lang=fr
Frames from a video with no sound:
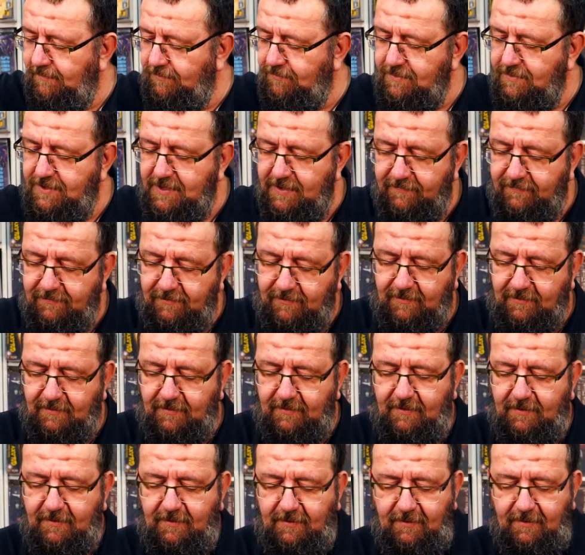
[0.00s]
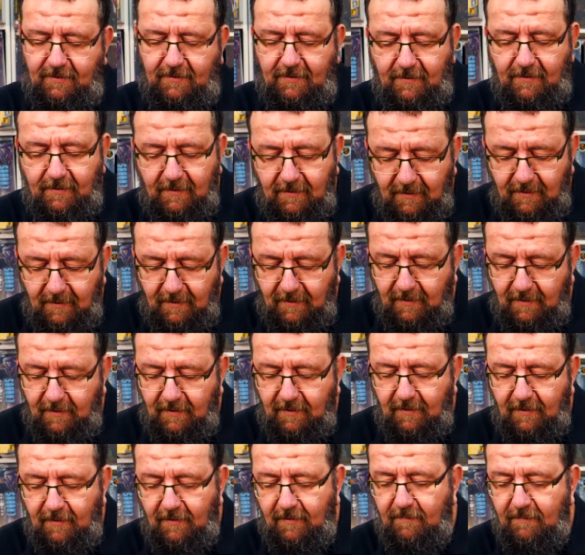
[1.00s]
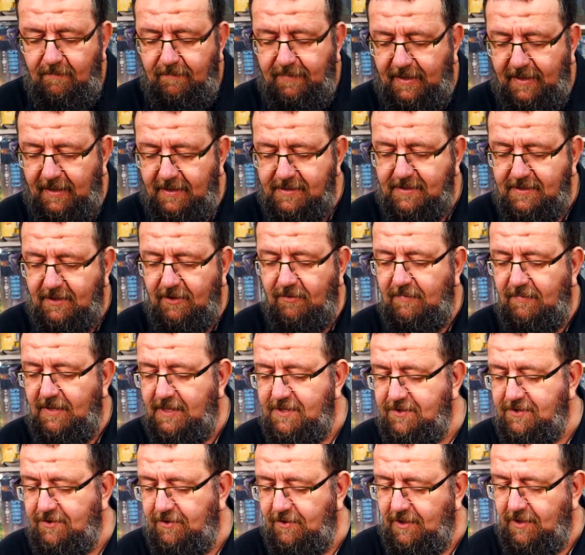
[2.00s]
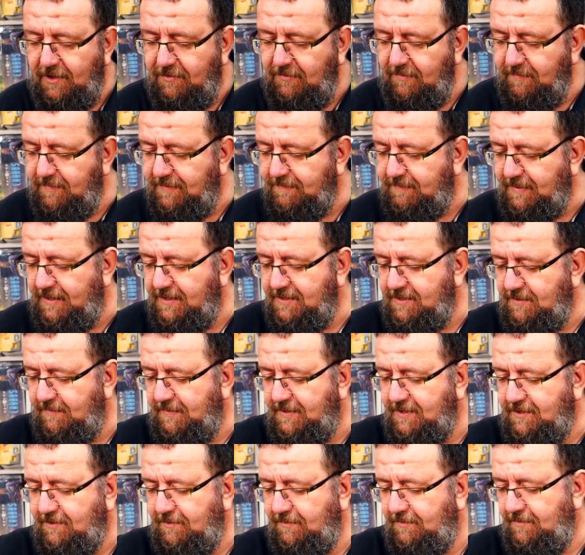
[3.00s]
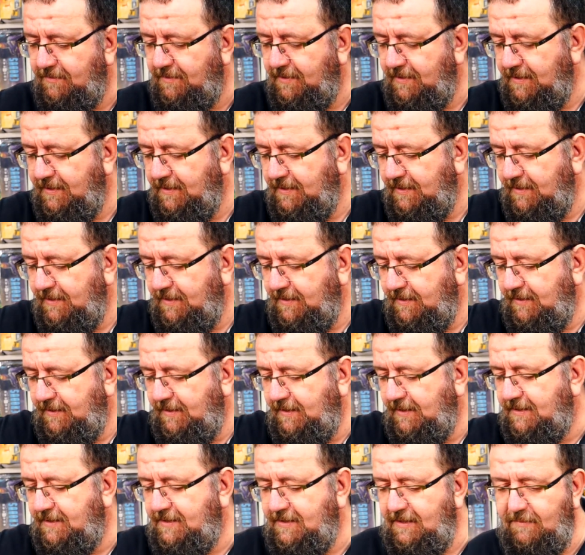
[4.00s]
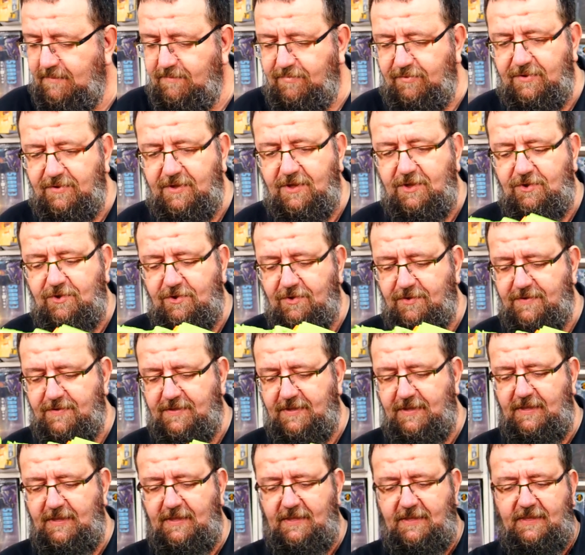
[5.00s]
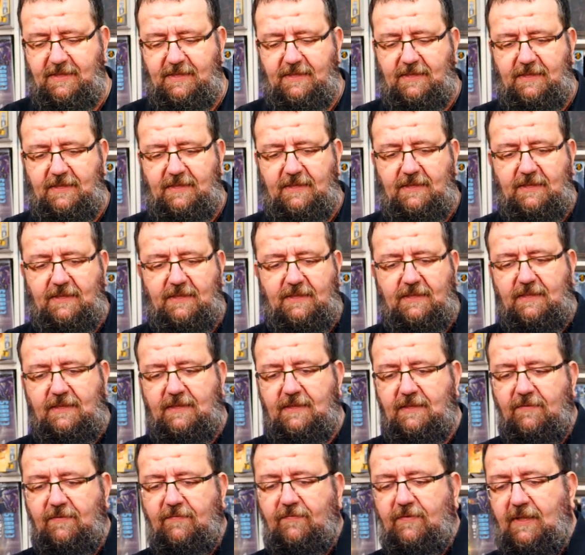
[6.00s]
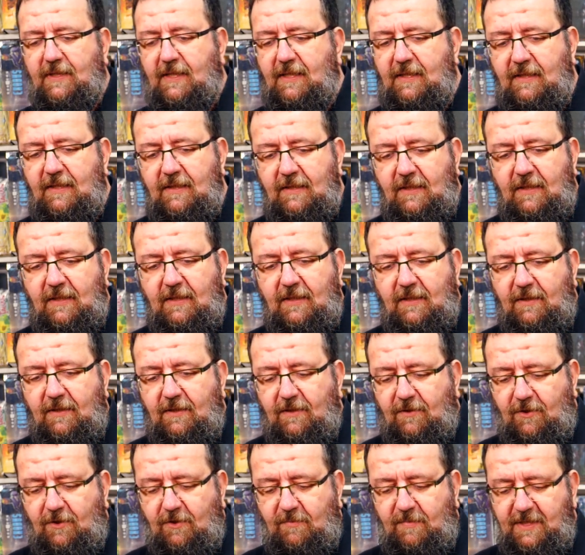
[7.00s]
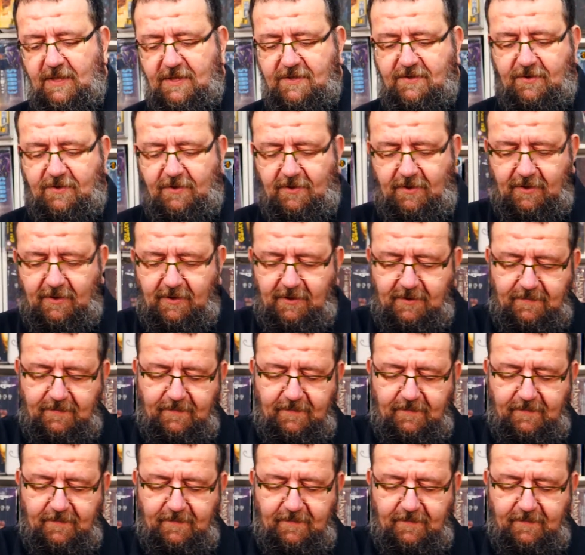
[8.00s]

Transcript: Nous avons presque un blaster, et oui, presque parce que il y a cette petite chose ici. Voilà, le blaster.